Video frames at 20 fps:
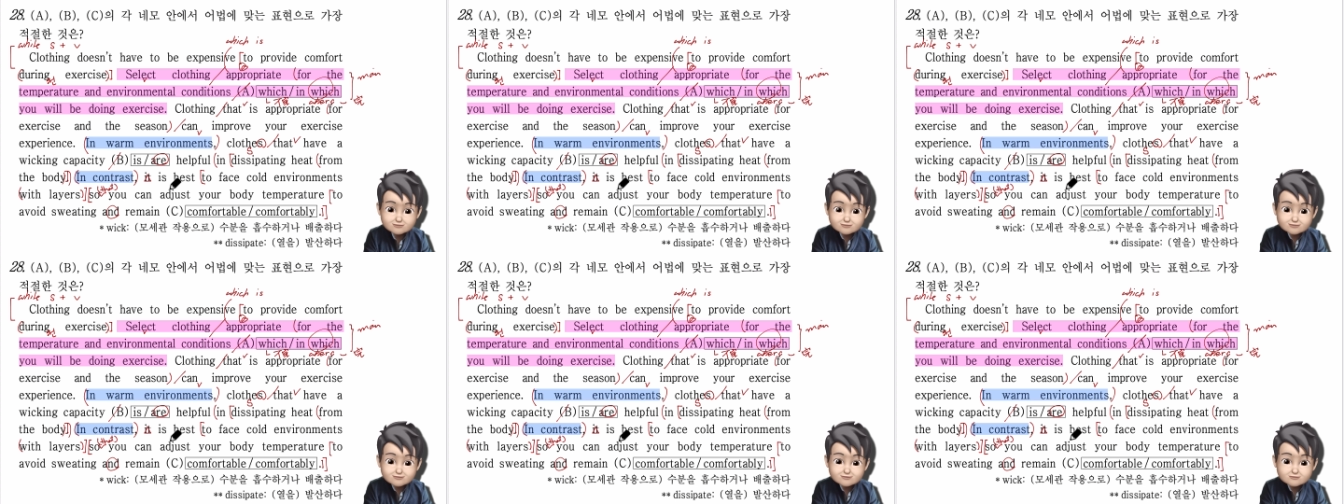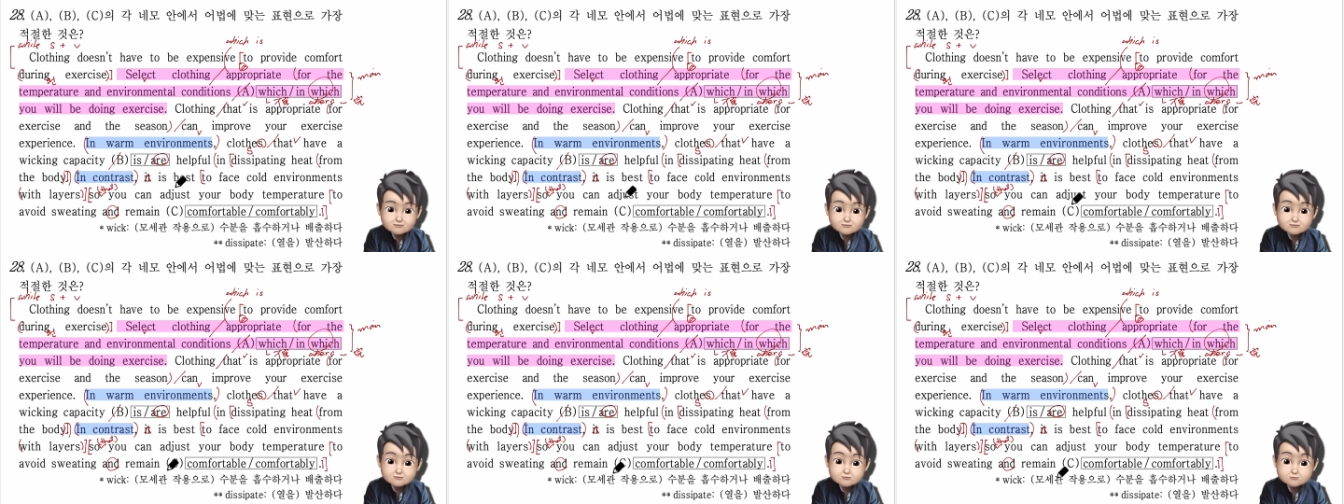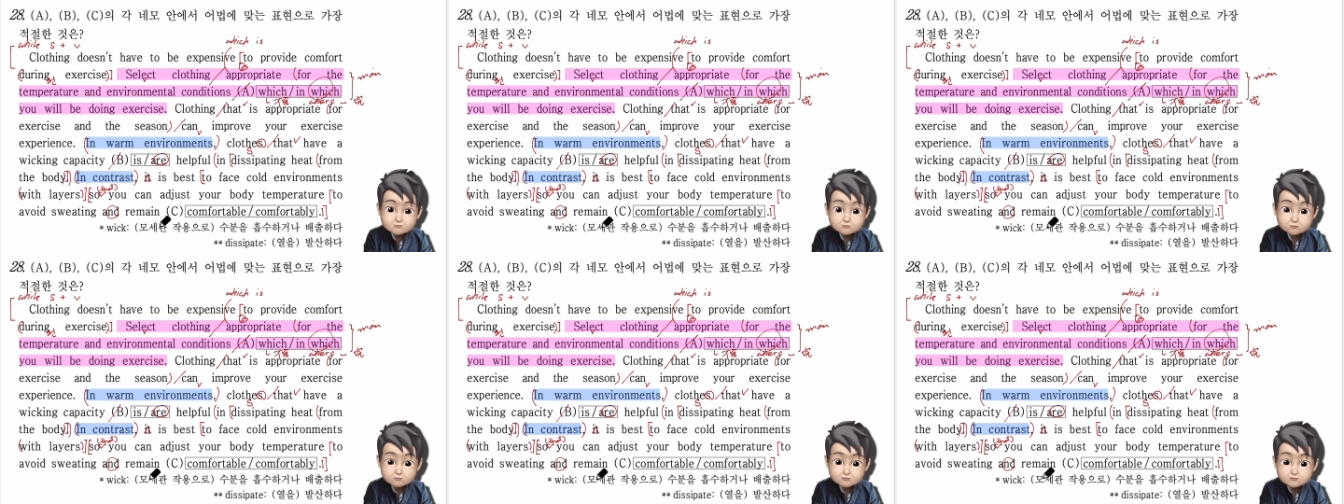자,
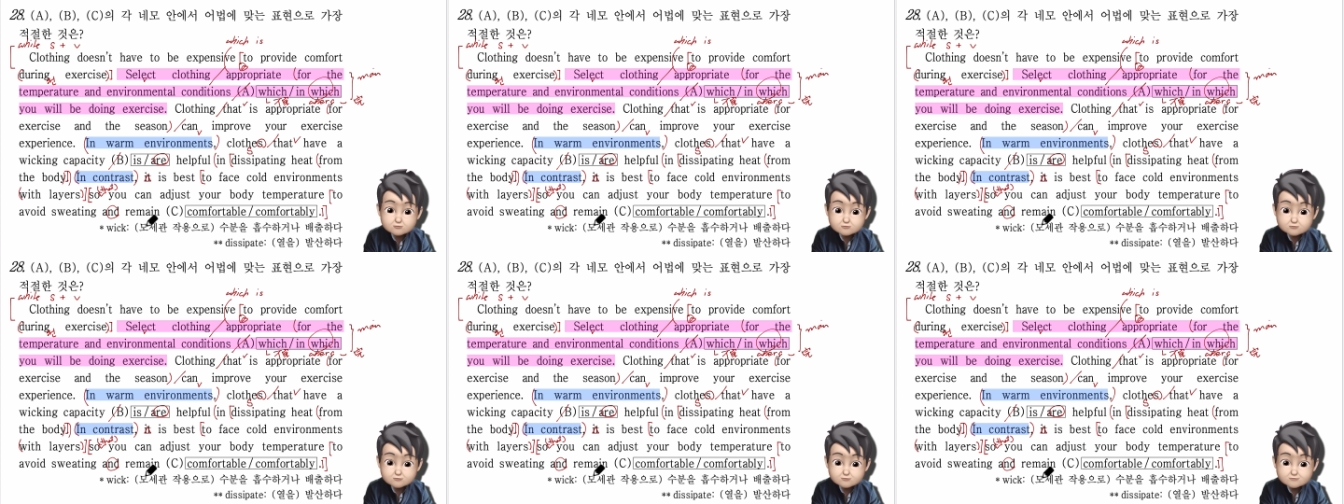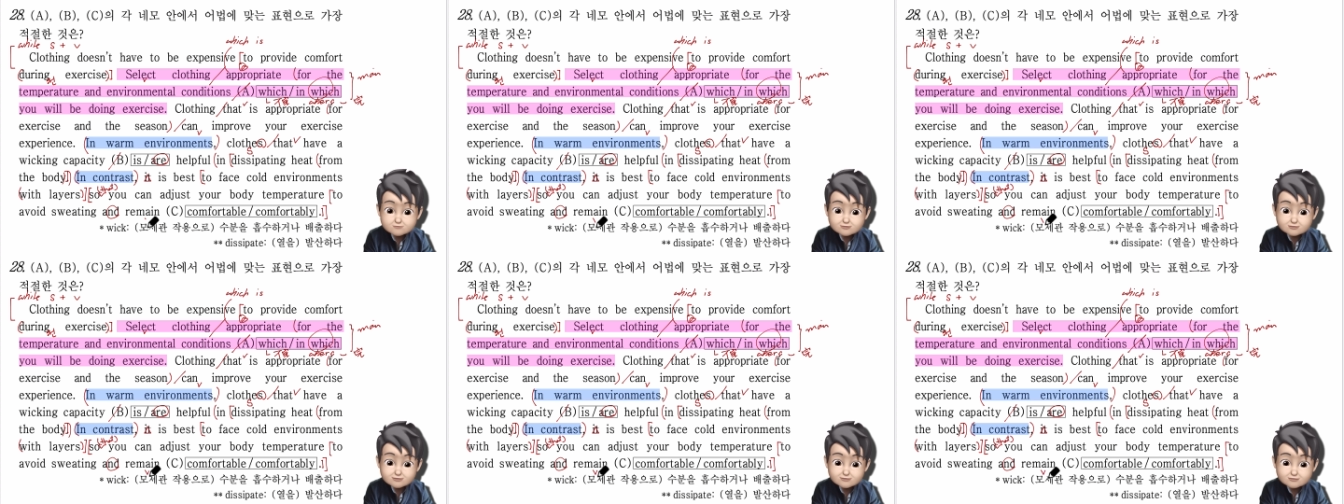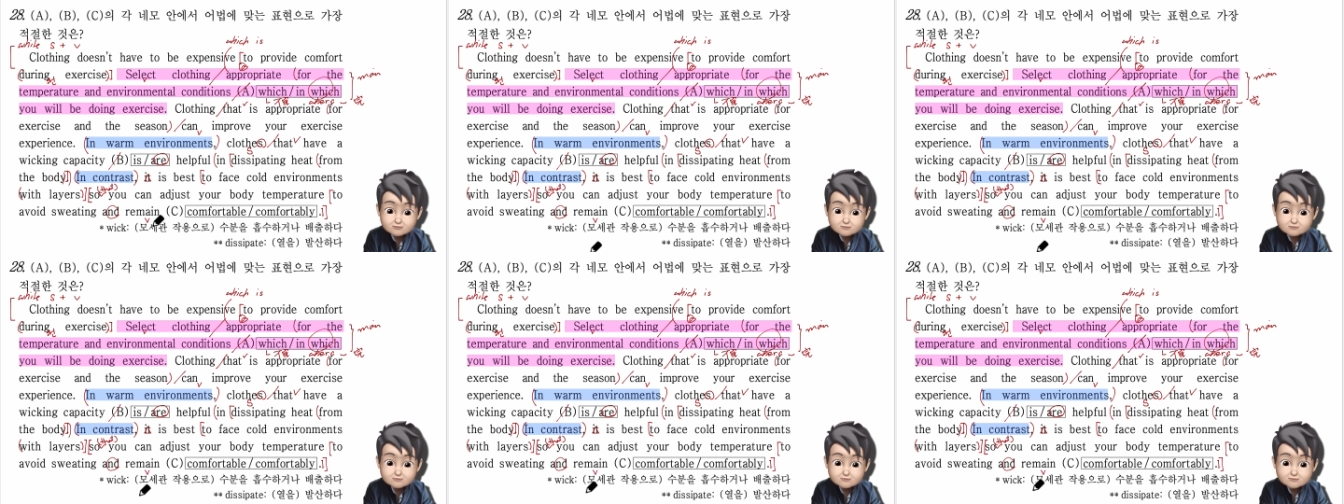그래서 여기서
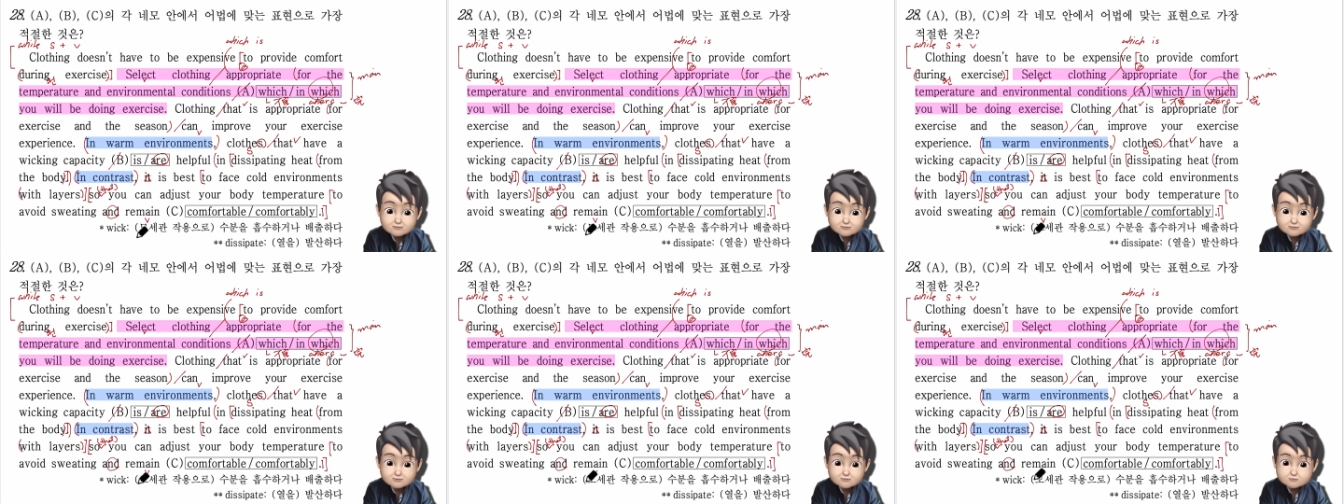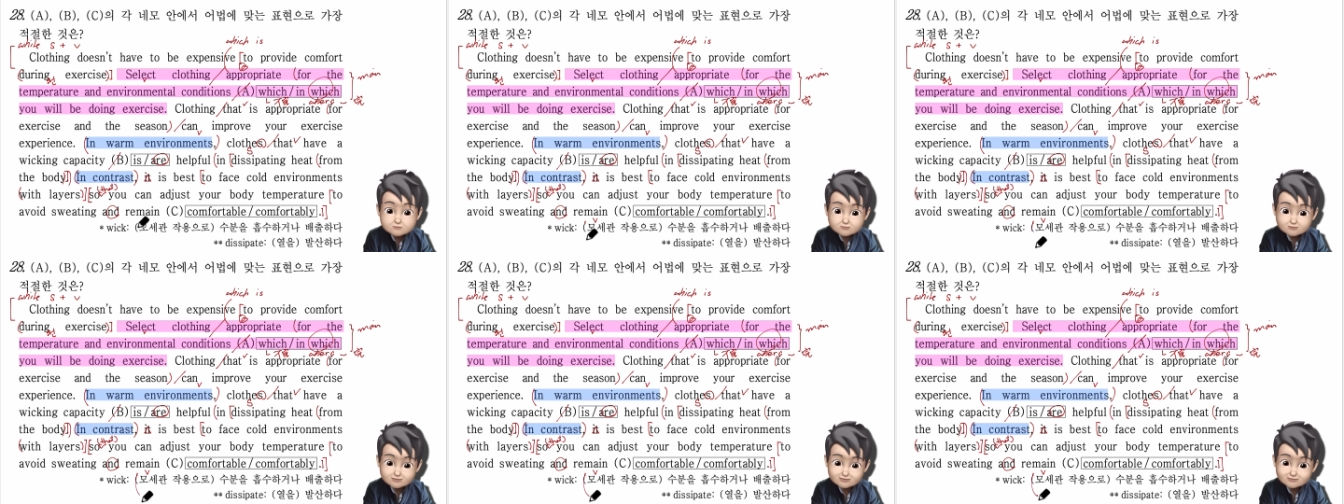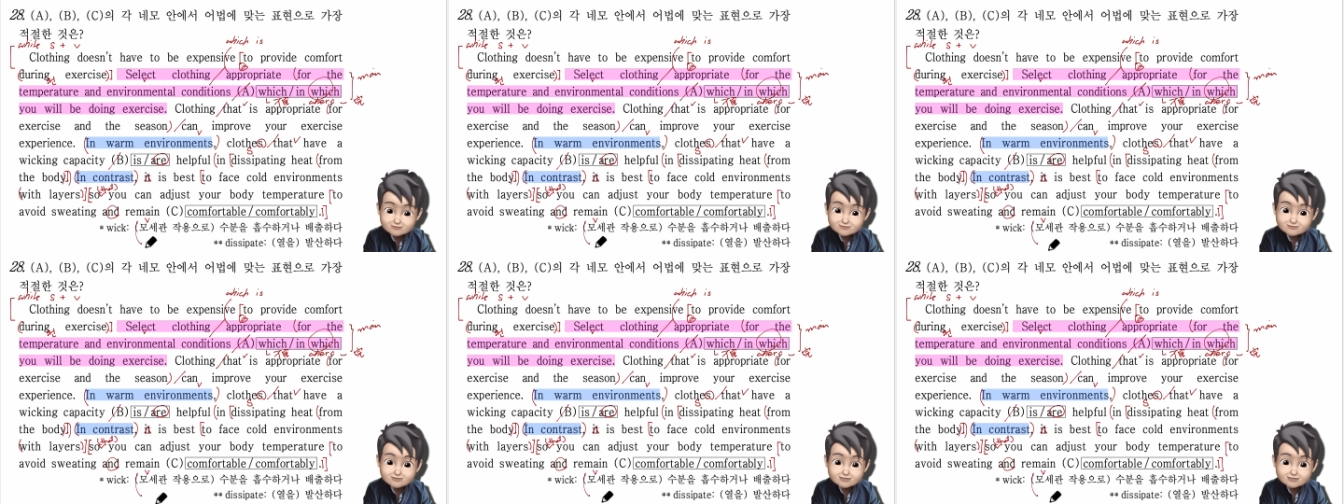remain은 이거 사실